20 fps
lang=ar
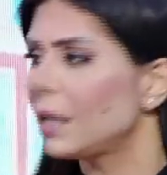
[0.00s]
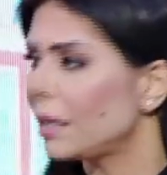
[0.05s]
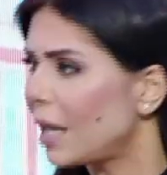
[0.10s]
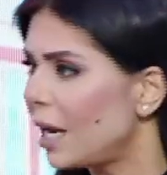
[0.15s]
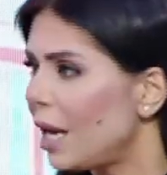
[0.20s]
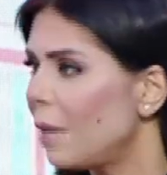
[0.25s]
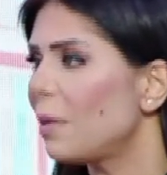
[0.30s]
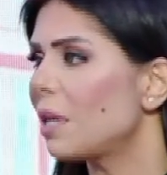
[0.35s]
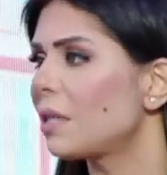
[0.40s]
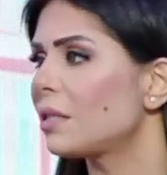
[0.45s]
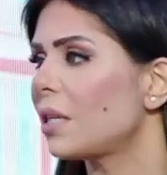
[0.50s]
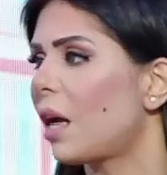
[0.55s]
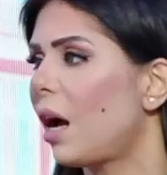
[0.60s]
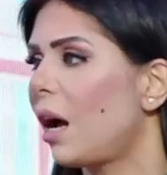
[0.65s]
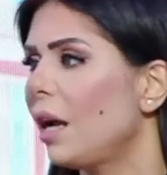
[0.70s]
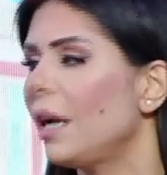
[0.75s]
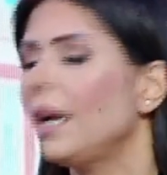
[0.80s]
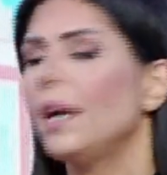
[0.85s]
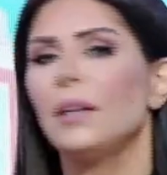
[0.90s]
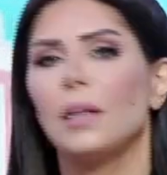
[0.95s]
كلامك
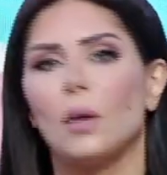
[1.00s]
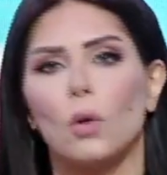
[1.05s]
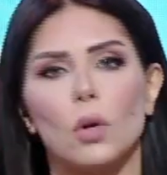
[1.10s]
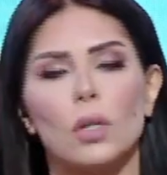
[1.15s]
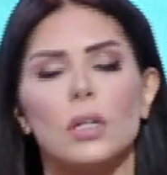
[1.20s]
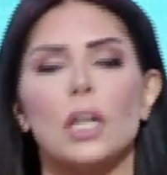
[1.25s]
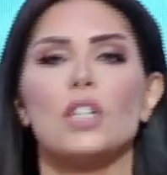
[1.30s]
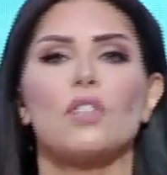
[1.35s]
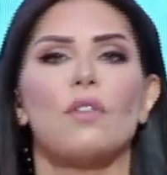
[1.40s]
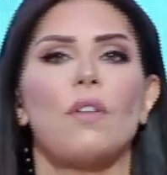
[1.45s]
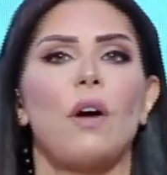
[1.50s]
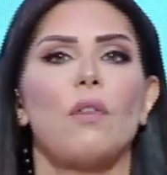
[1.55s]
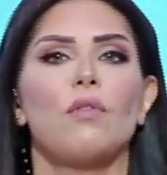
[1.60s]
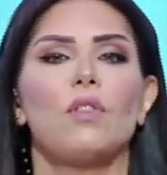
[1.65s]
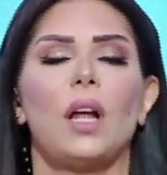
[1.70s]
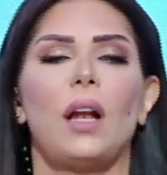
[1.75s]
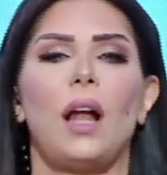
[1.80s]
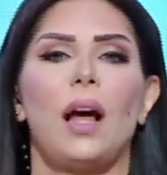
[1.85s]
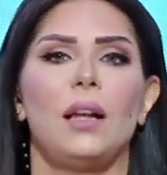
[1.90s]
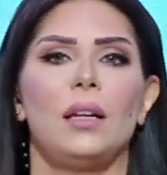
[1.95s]
صح احنا كناش في
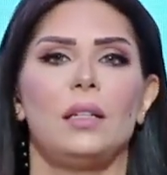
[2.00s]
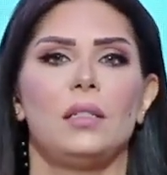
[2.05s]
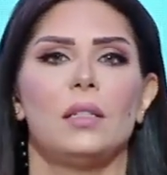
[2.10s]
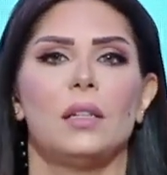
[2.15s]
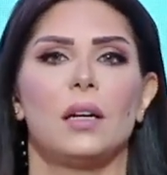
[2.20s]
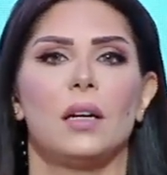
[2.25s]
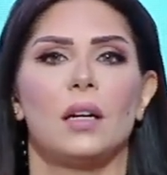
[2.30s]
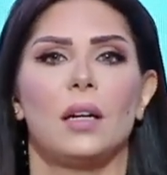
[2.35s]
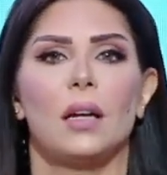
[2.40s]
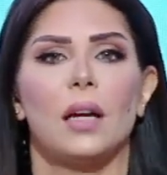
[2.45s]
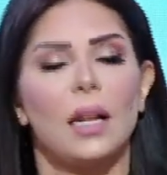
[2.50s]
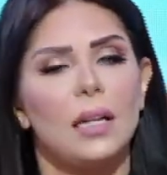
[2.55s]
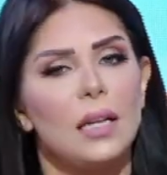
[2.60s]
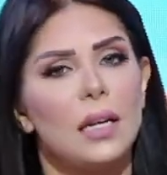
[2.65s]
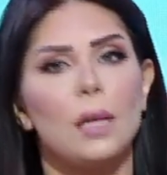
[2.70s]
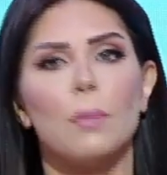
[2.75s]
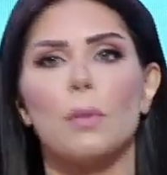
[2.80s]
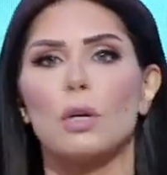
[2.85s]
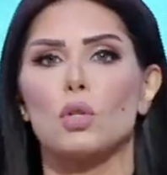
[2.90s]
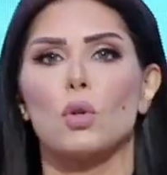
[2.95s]
افضل حالتنا
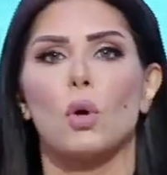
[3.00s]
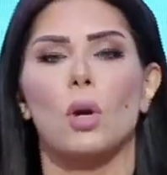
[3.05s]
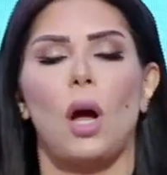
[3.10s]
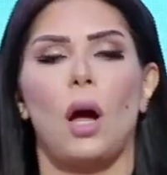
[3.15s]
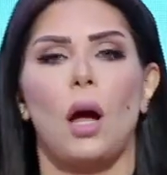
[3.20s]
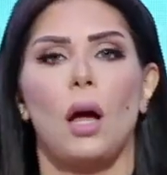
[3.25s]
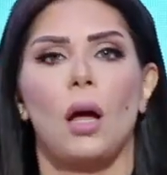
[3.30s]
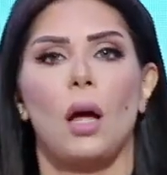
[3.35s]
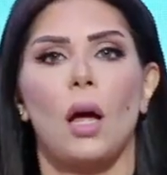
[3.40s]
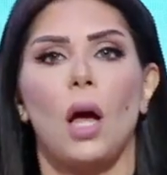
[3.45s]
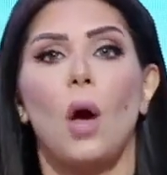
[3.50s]
خلينا نبقى صراحه